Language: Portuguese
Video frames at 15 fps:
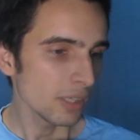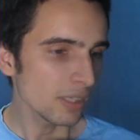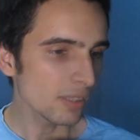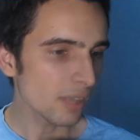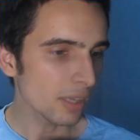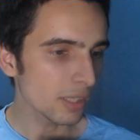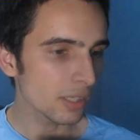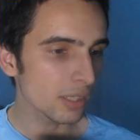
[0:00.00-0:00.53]
E
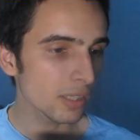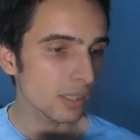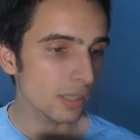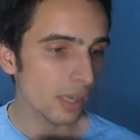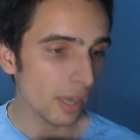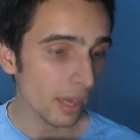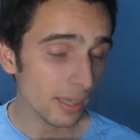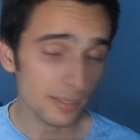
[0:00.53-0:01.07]
daí
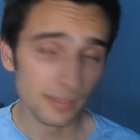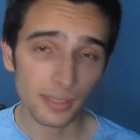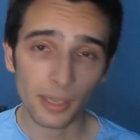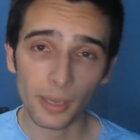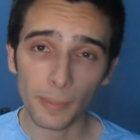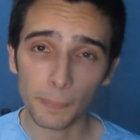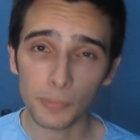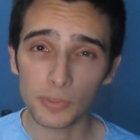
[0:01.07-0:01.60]
que essa
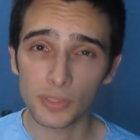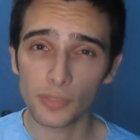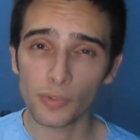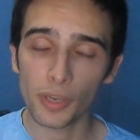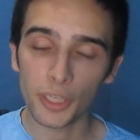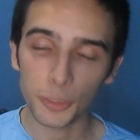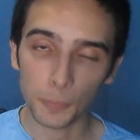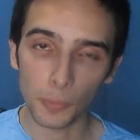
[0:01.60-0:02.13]
é a
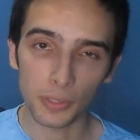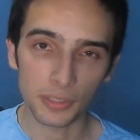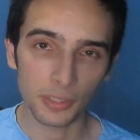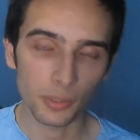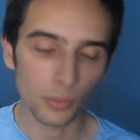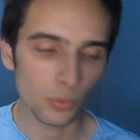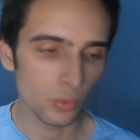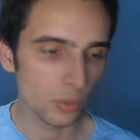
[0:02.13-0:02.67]
possível resposta
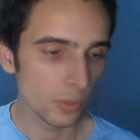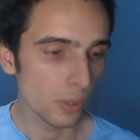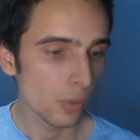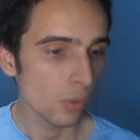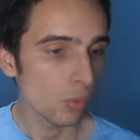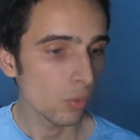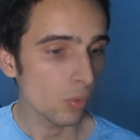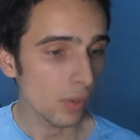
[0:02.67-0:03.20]
que eu dou
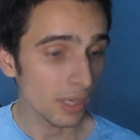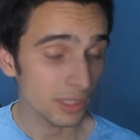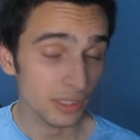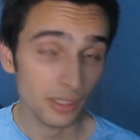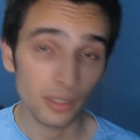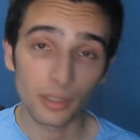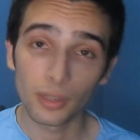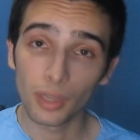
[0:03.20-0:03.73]
o
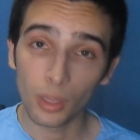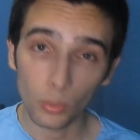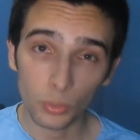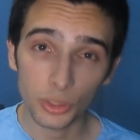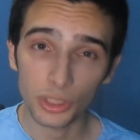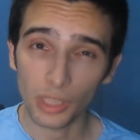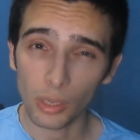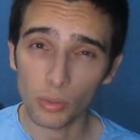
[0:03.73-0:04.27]
Asta não
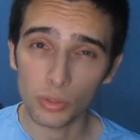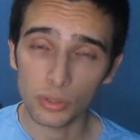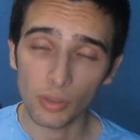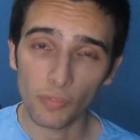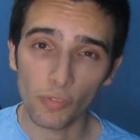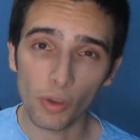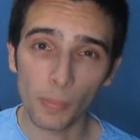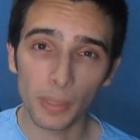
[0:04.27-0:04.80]
está com
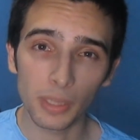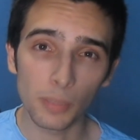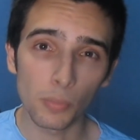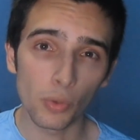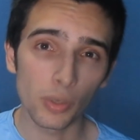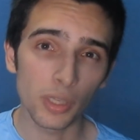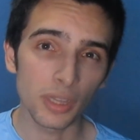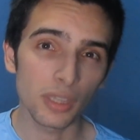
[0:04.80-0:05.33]
sua forma
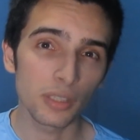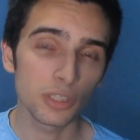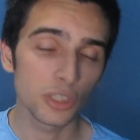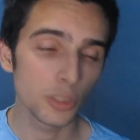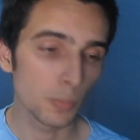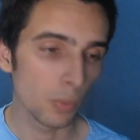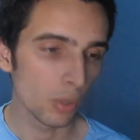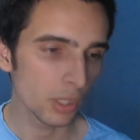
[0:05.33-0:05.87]
demônio ainda
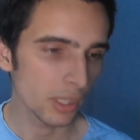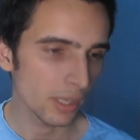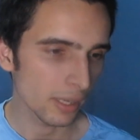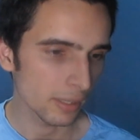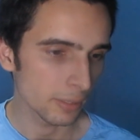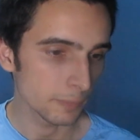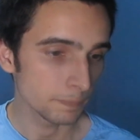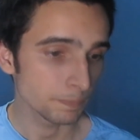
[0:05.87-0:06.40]

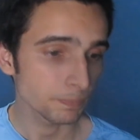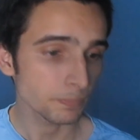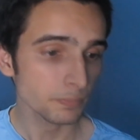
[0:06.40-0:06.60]
desbloqueada.